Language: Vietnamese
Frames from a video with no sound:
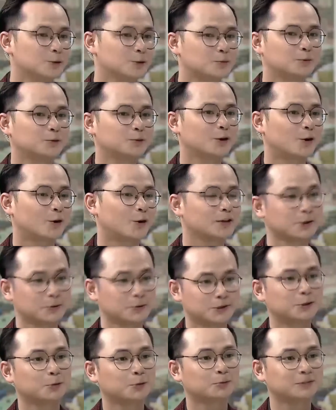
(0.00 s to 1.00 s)
để giúp chúng tôi có
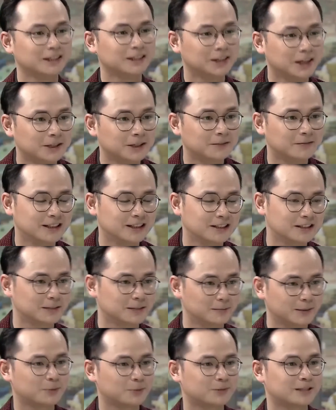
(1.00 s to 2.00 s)
nhiều những thông tin hơn về thị
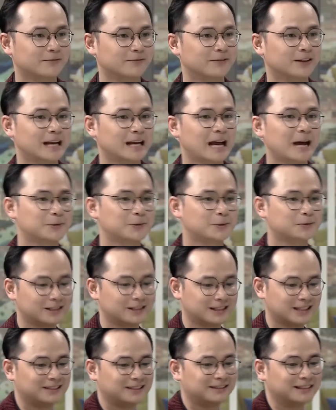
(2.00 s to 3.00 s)
trường bất động sản Việt Nam
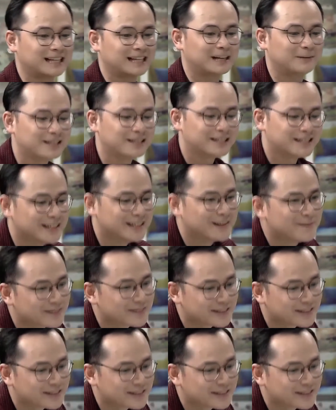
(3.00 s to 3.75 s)
trong thời gian tới. Cảm ơn chị.